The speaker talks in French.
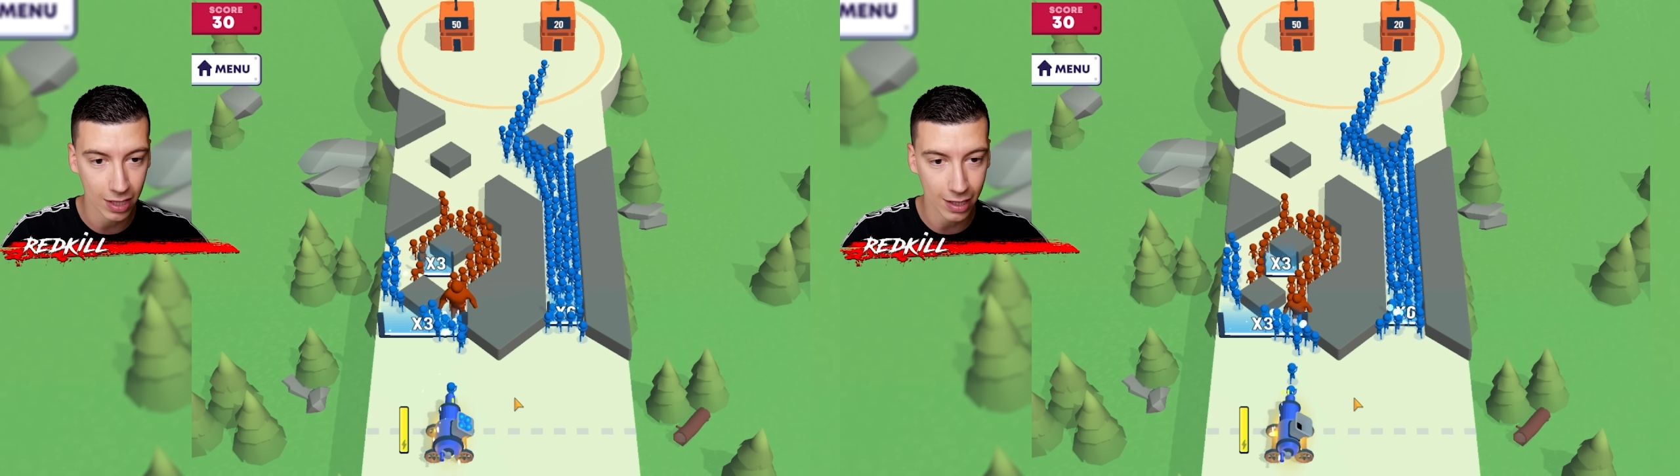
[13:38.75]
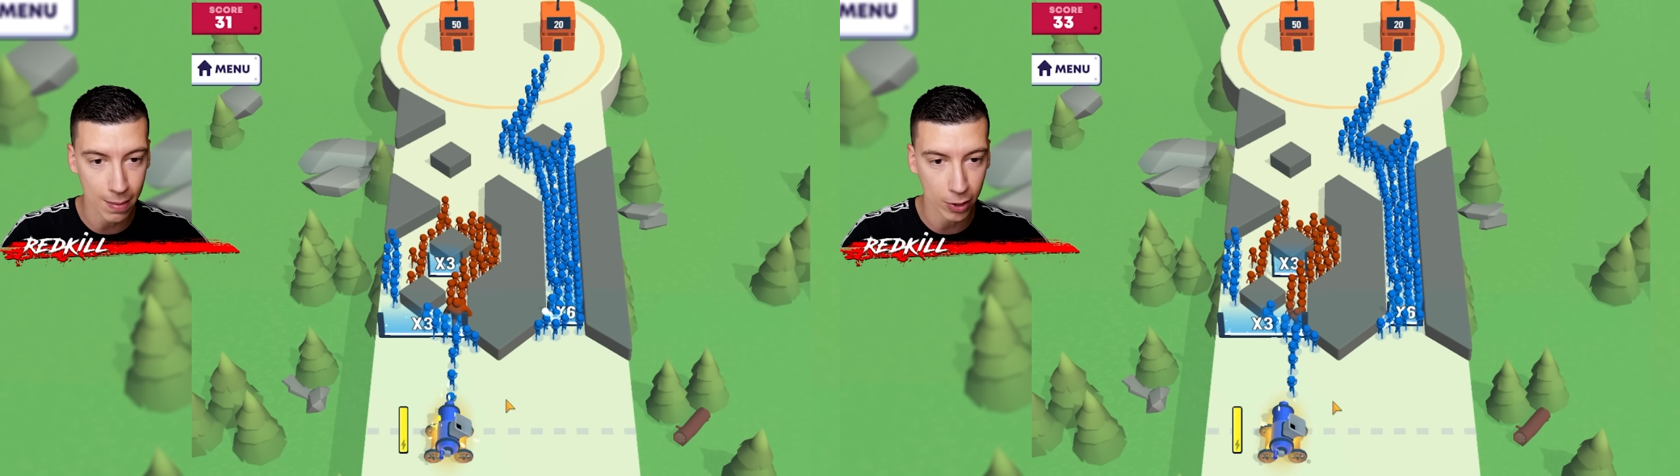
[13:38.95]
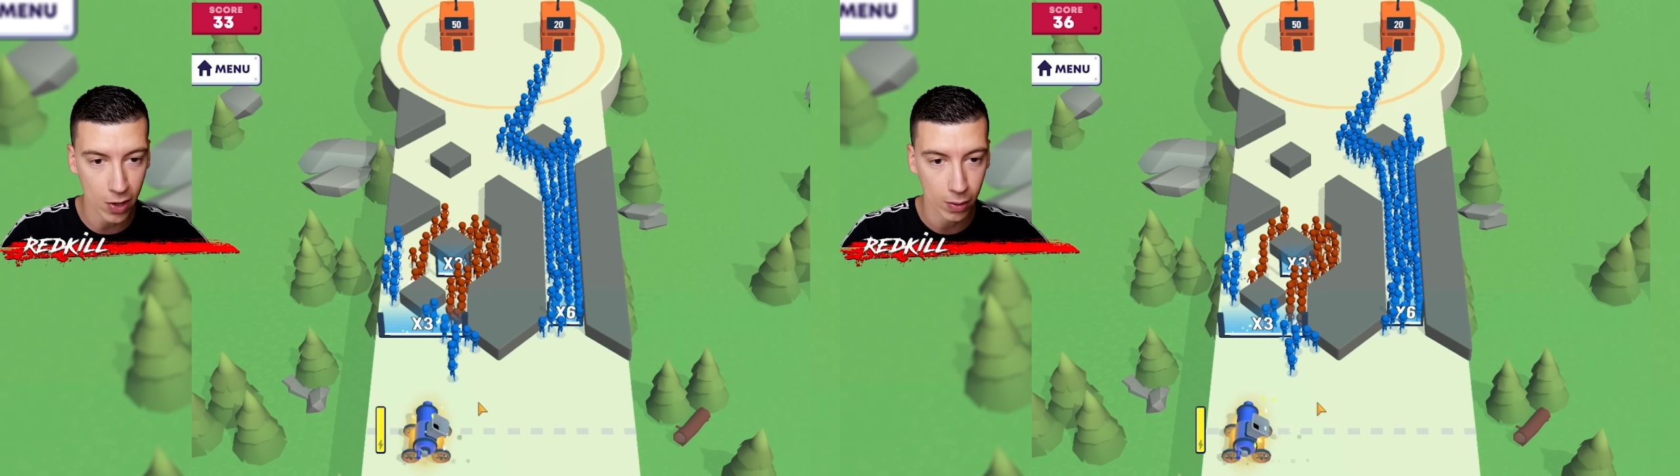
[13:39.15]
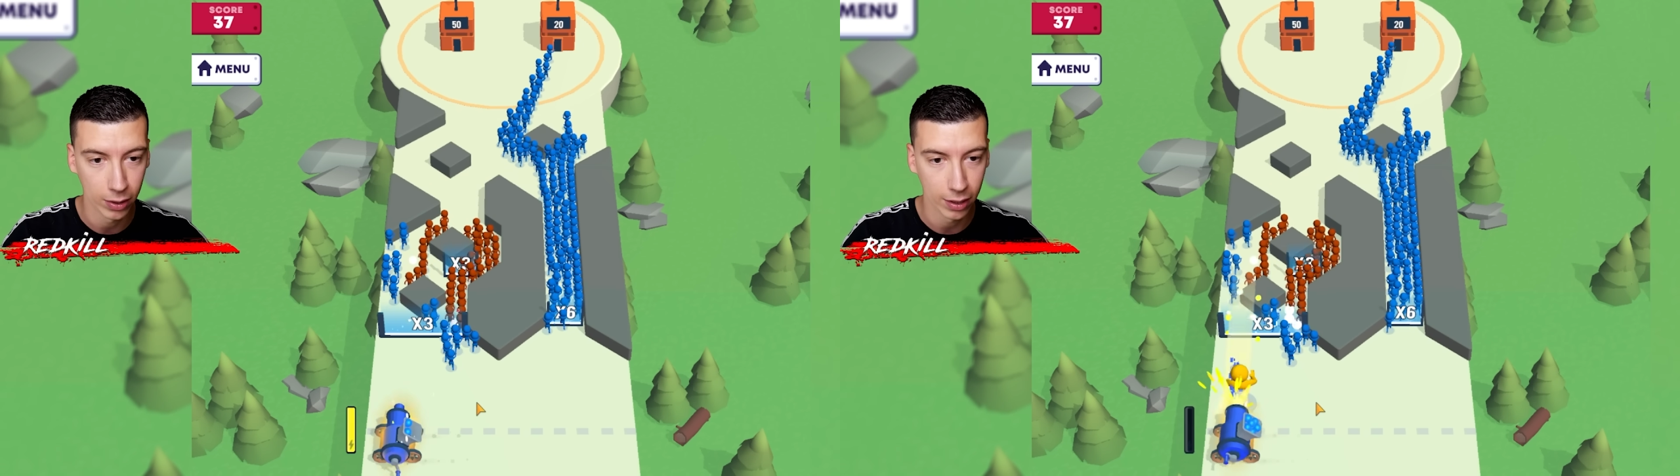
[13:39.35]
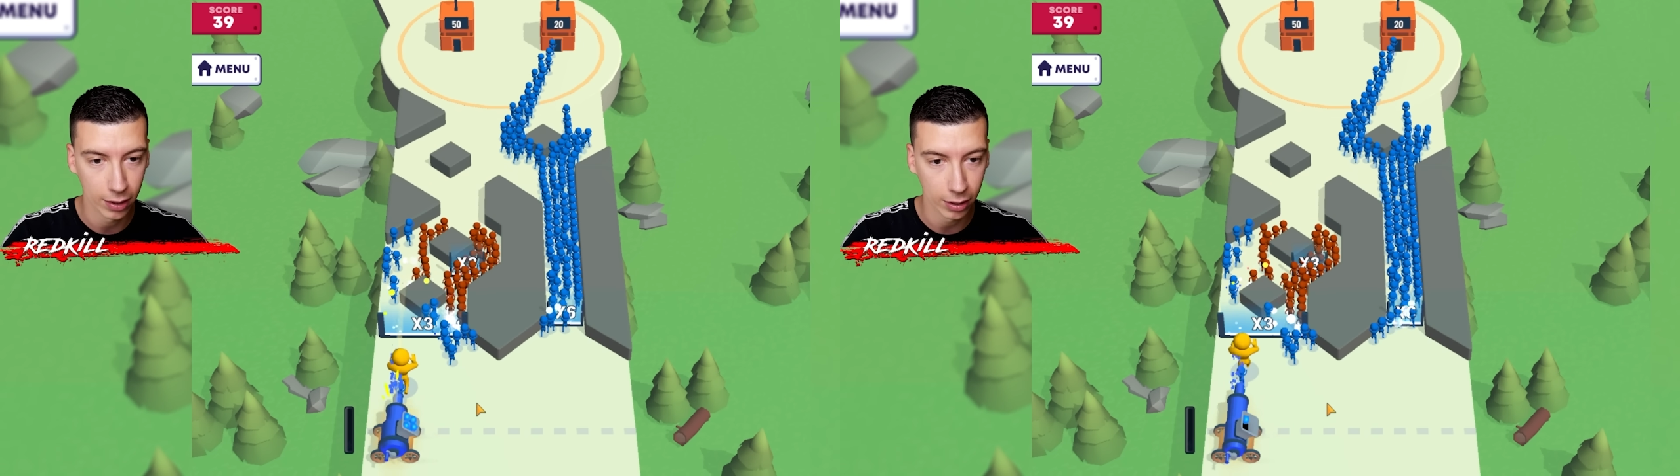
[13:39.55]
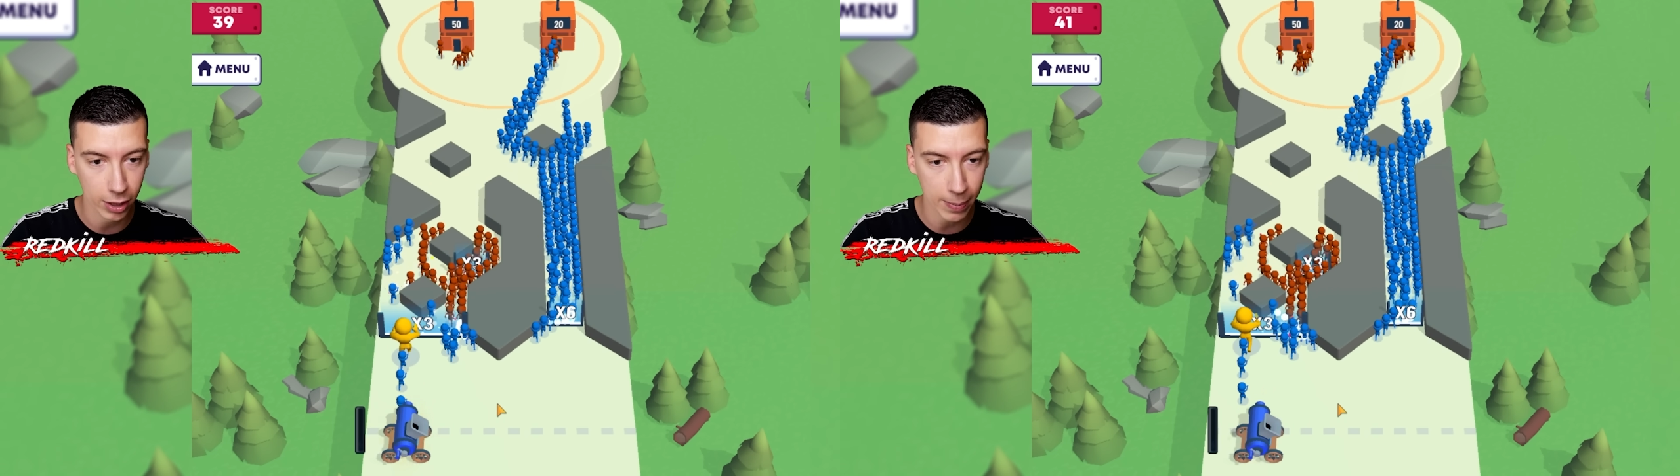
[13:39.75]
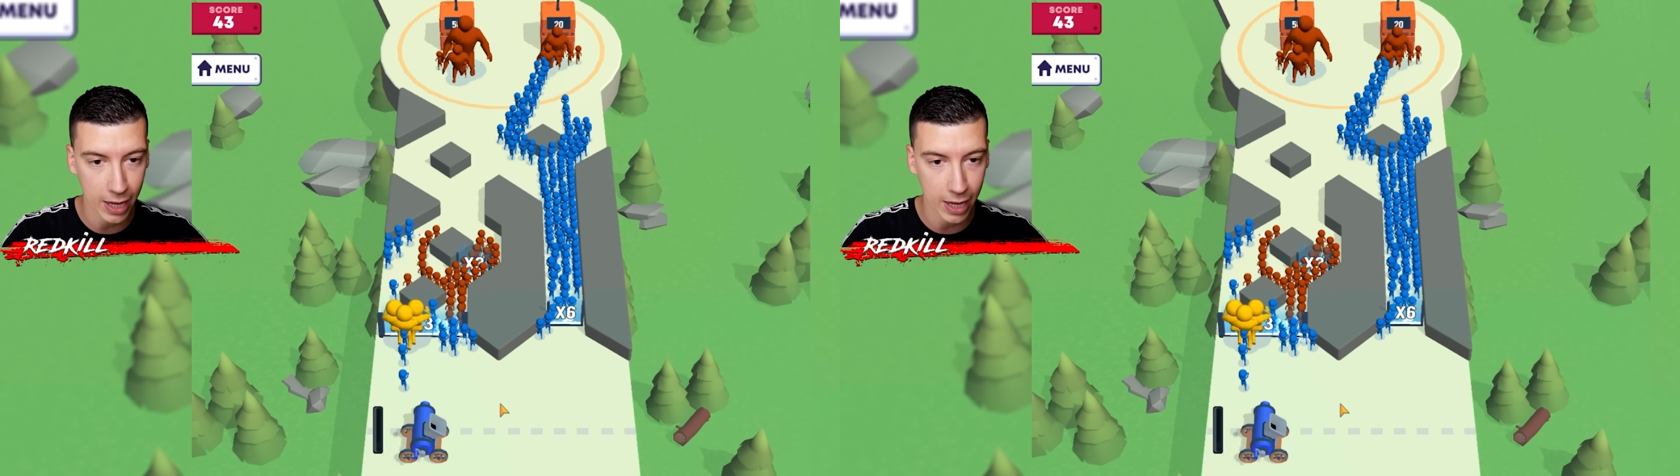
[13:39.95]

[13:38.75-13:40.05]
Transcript: c'est très important. Yop